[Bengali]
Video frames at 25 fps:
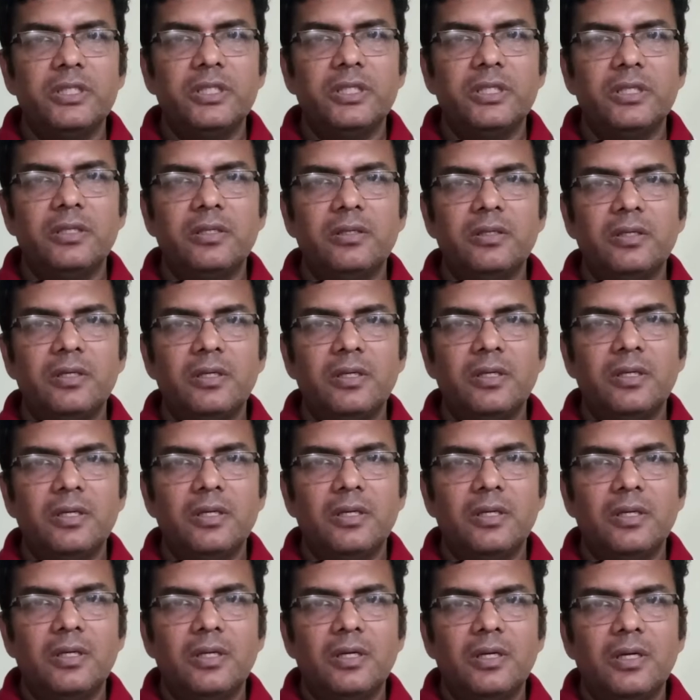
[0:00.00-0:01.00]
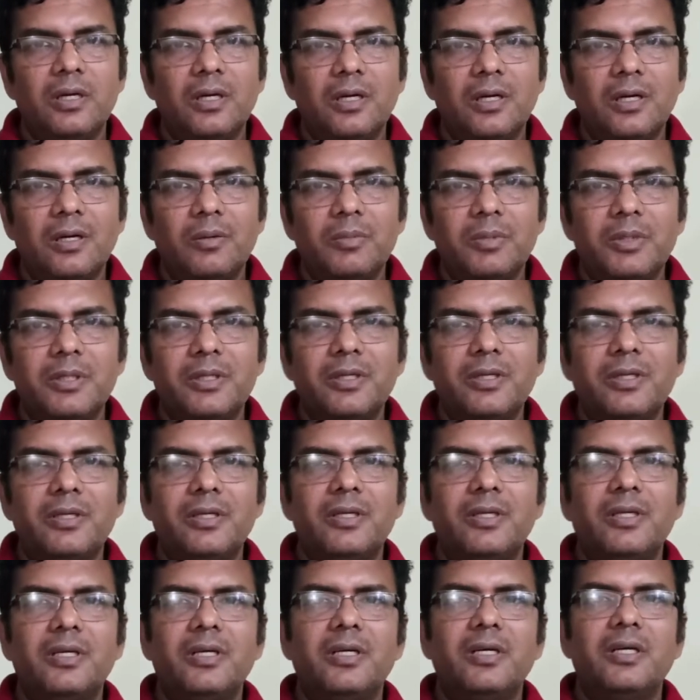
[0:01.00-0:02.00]
যে আমাদের
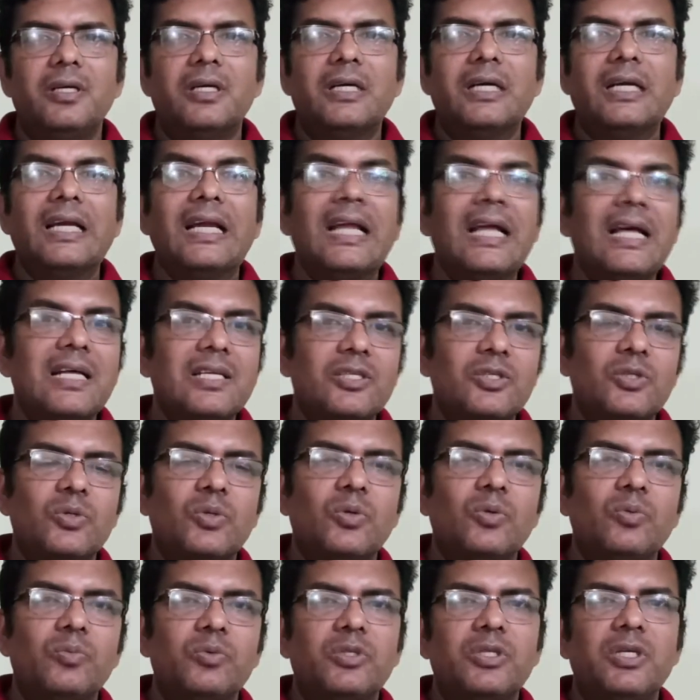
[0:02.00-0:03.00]
ক্লাসরুম